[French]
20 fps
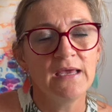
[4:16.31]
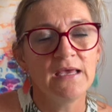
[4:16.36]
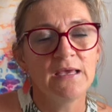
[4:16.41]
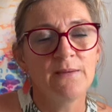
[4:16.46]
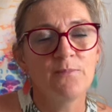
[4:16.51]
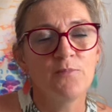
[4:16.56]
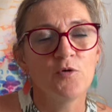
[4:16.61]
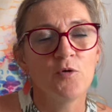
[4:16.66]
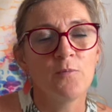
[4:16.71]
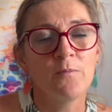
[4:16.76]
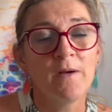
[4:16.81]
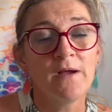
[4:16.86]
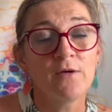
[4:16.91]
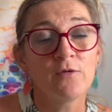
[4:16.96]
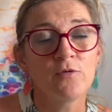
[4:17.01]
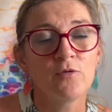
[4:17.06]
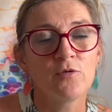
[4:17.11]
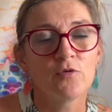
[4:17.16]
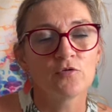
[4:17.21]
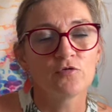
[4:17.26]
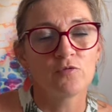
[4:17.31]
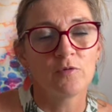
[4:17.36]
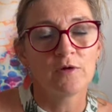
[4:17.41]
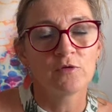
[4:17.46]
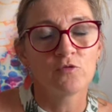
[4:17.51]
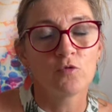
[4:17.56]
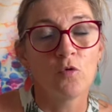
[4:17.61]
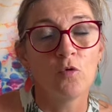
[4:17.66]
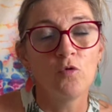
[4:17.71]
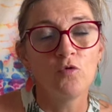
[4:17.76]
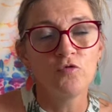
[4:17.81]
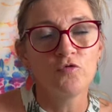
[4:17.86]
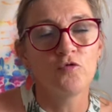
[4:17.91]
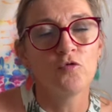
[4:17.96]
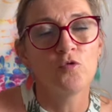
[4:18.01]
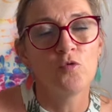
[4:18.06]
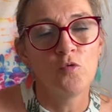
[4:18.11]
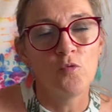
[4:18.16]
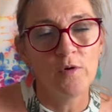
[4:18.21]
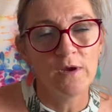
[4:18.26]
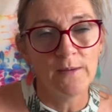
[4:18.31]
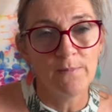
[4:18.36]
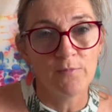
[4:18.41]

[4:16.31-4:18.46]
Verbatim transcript: et pour pas que l'on soit trop secoué